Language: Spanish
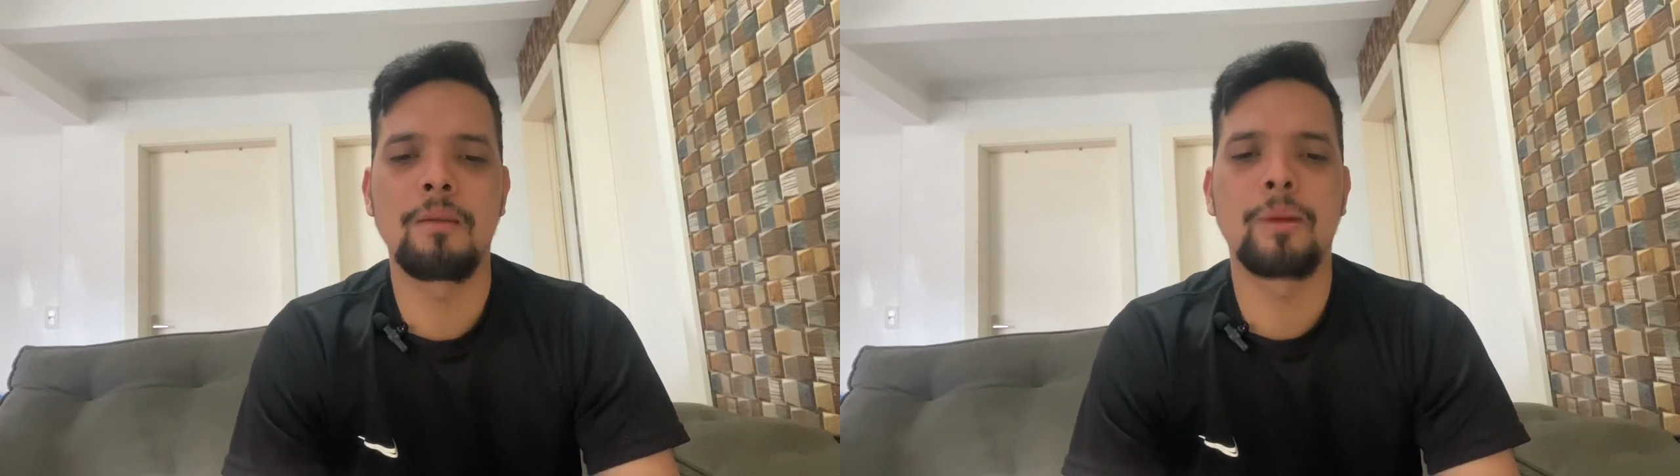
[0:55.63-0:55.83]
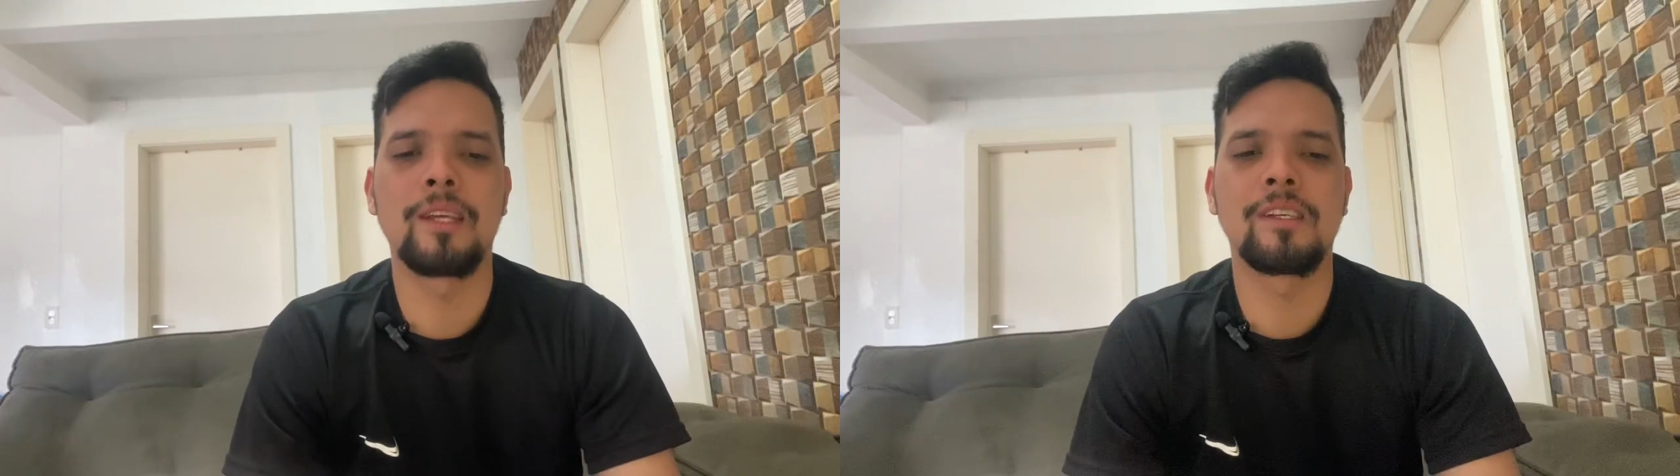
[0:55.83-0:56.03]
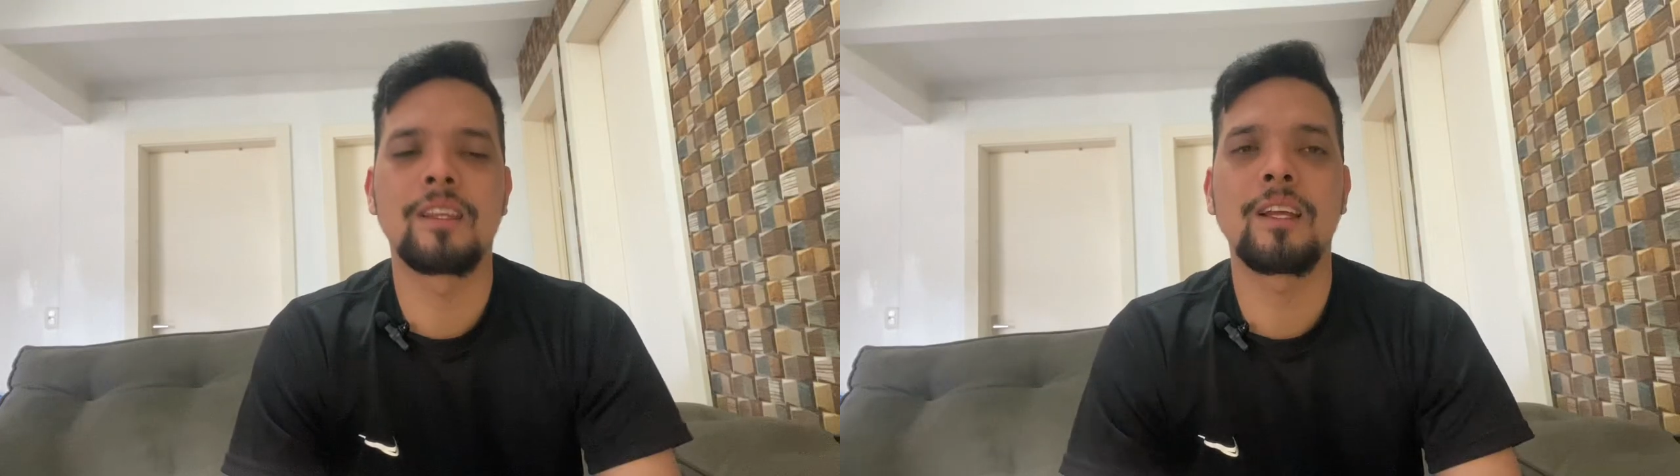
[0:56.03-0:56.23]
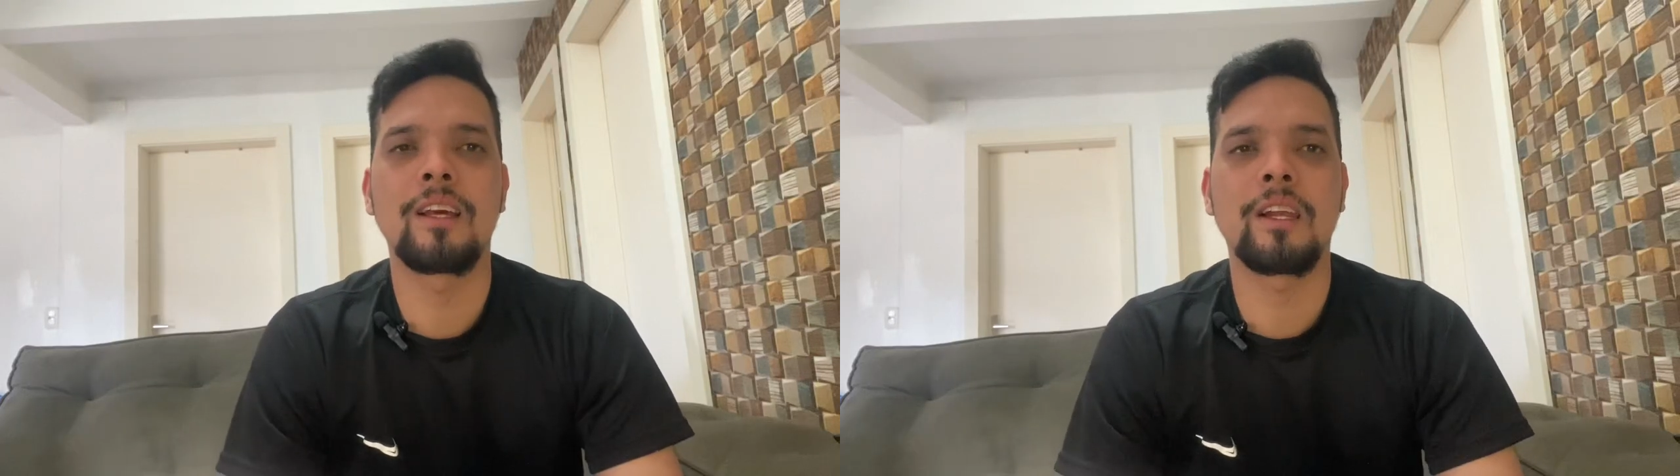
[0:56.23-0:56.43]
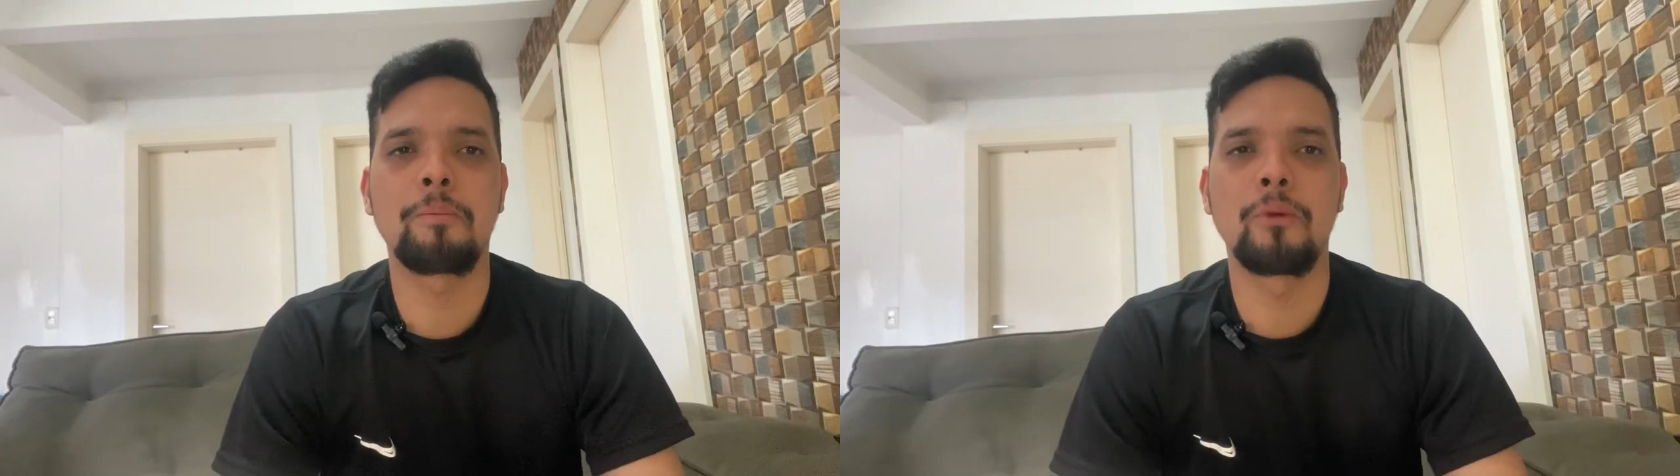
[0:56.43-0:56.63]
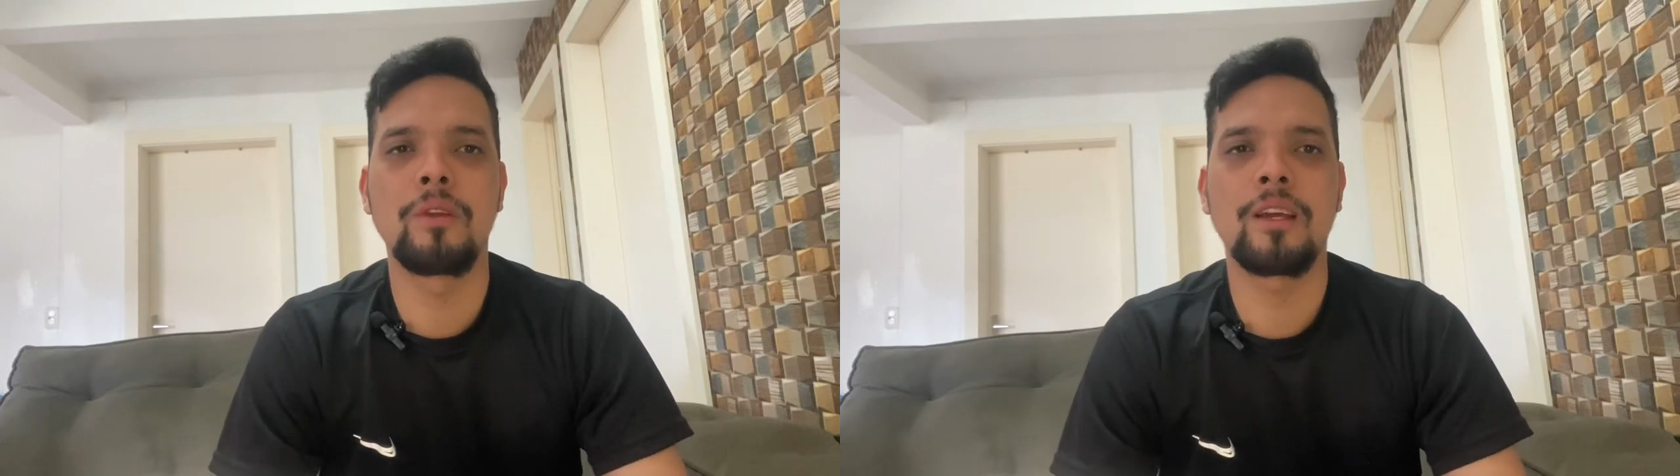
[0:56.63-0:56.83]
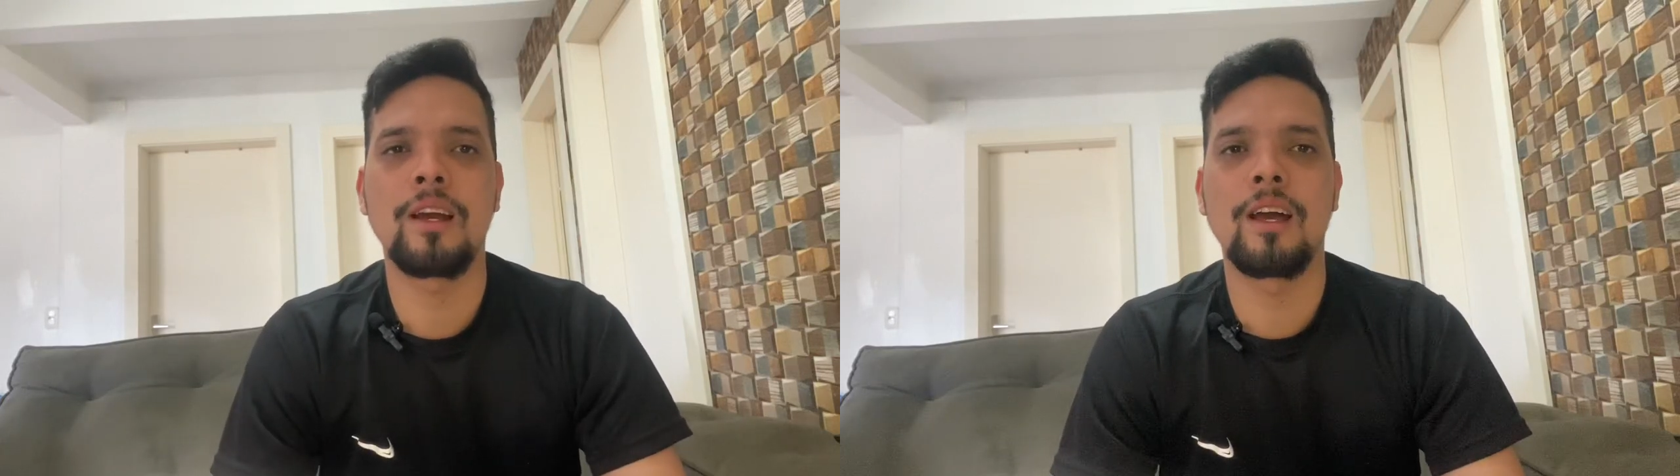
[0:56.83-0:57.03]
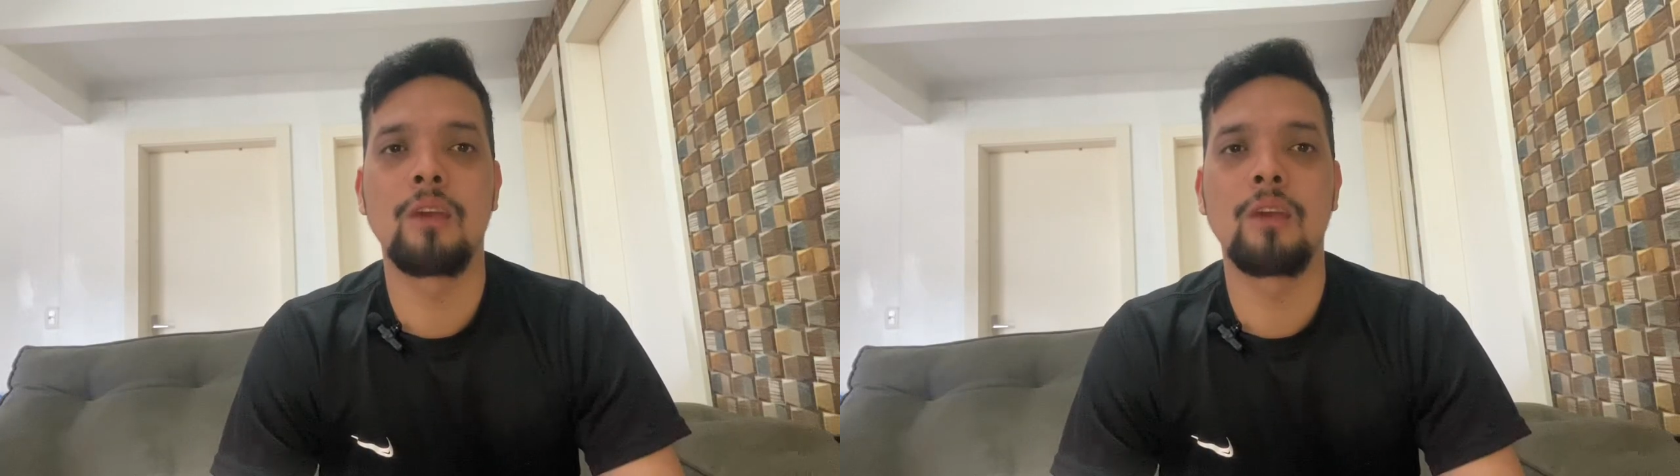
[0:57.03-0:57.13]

el presidente de la República,